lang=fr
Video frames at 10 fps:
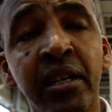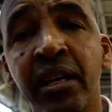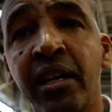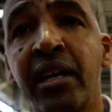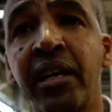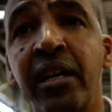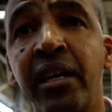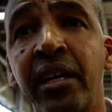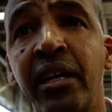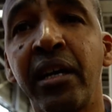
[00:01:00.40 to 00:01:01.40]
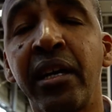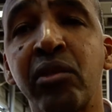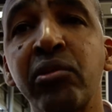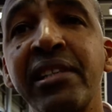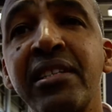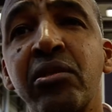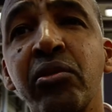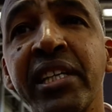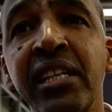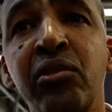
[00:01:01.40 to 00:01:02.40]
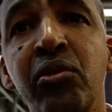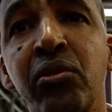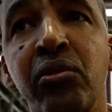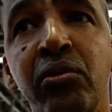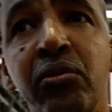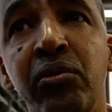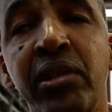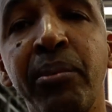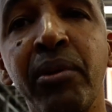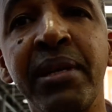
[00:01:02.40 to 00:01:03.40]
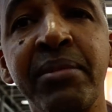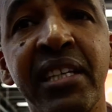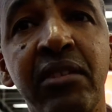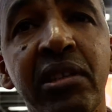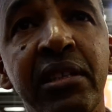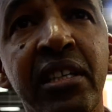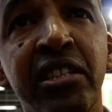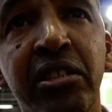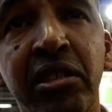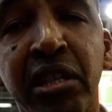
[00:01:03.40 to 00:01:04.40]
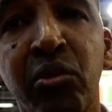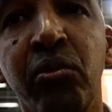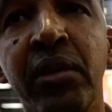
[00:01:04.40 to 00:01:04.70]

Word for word: euh, toute l'historique des problèmes sécuritaires chez nous.